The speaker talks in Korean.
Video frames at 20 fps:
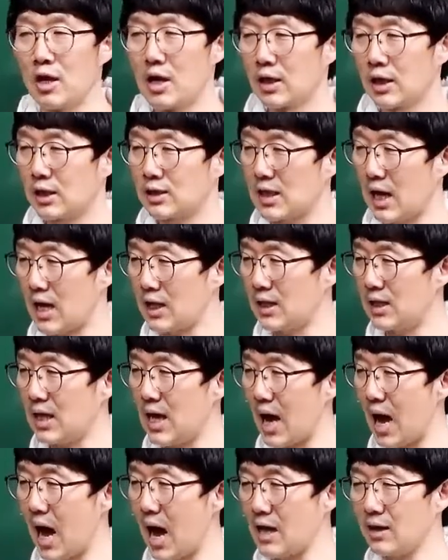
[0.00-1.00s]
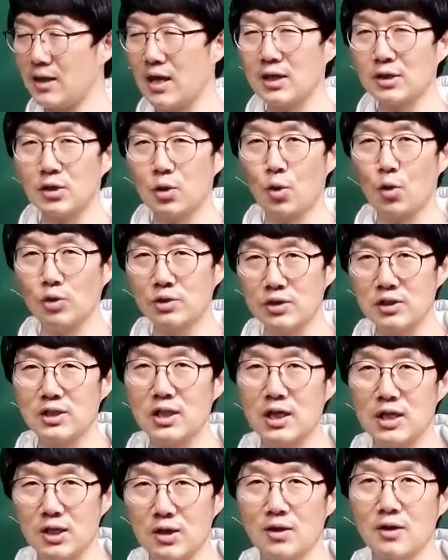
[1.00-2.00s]
그러니까 자기 안에서
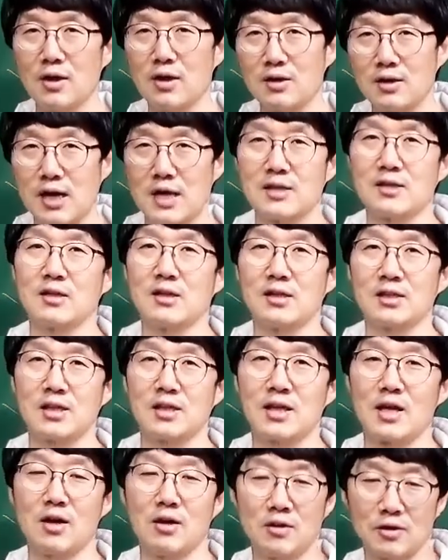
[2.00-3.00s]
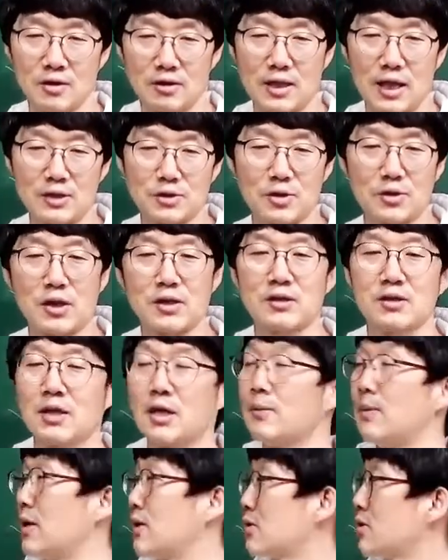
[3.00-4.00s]
혼자 일어나는 갈등이잖아요. 내적
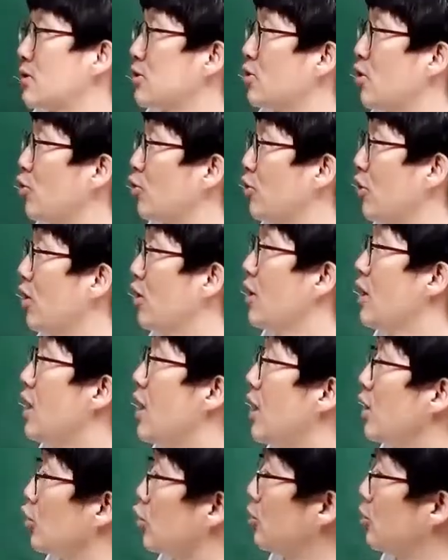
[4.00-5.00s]
갈등이라는 말을 쓰는 거고요. 두